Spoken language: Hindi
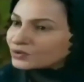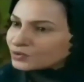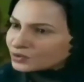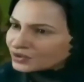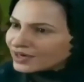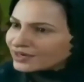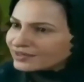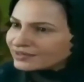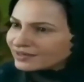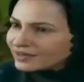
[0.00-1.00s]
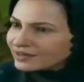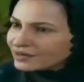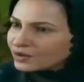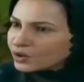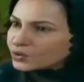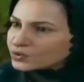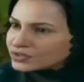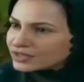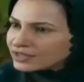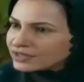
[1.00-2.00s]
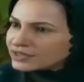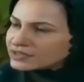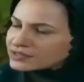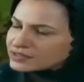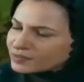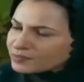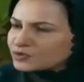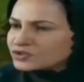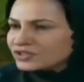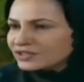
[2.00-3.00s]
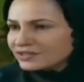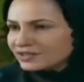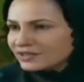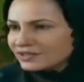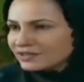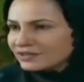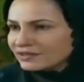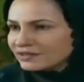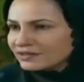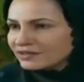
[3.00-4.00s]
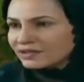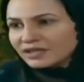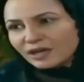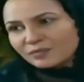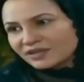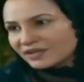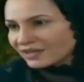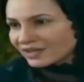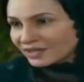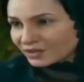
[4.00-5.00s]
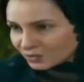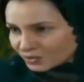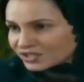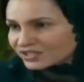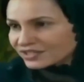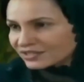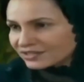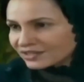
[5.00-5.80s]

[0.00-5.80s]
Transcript: लेकिन खुदा की तरह उसके लिए सब कुछ करता है या फिर करने की कोशिश